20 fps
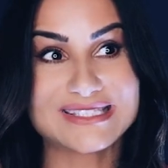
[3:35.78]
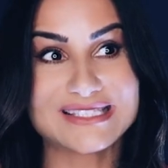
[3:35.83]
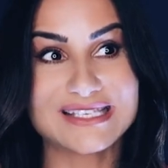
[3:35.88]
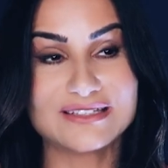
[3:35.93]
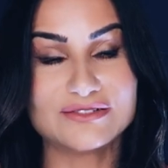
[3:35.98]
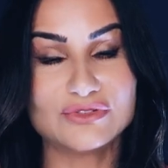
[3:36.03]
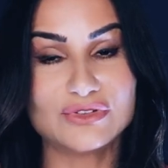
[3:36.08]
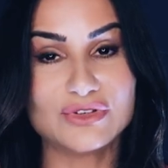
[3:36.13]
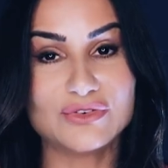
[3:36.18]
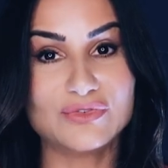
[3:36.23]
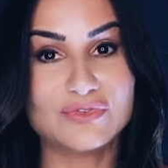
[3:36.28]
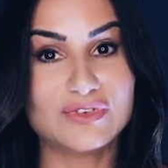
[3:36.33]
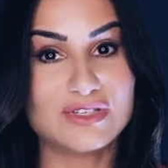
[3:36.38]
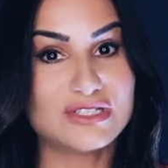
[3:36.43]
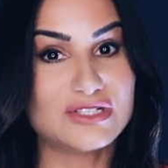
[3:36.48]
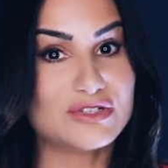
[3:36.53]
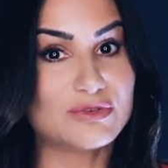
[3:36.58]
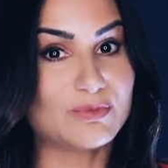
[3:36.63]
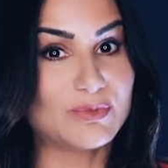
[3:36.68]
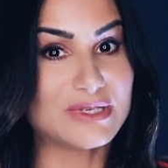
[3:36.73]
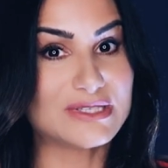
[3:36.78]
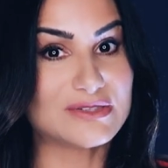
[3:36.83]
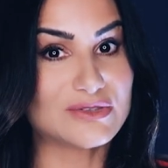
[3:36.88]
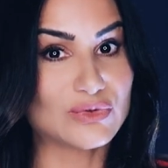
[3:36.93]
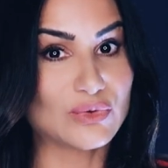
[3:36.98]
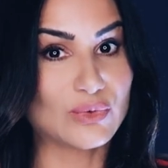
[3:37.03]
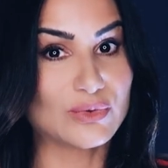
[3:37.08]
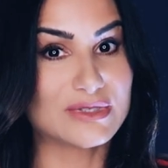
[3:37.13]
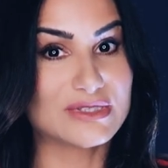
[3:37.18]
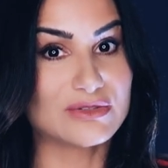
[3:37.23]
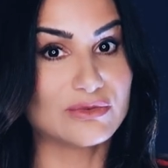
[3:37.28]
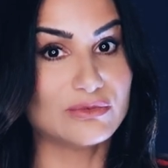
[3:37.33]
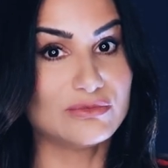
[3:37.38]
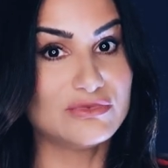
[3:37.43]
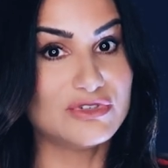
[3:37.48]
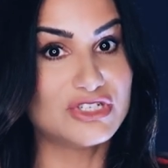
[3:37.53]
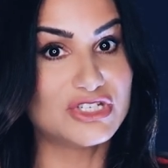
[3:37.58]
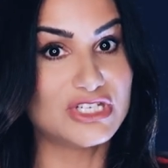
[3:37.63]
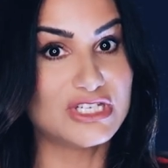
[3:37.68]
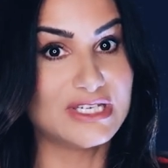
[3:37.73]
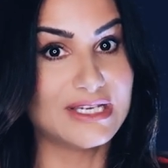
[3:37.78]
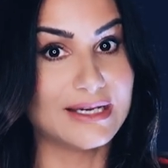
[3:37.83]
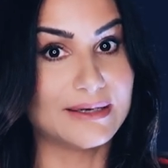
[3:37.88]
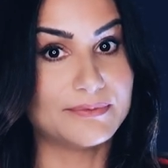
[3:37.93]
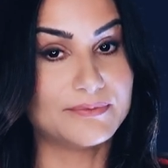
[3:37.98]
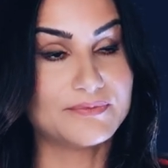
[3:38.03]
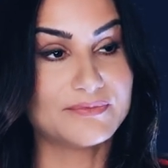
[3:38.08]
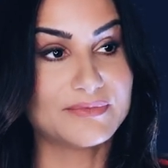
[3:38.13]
120 pessoas num dia.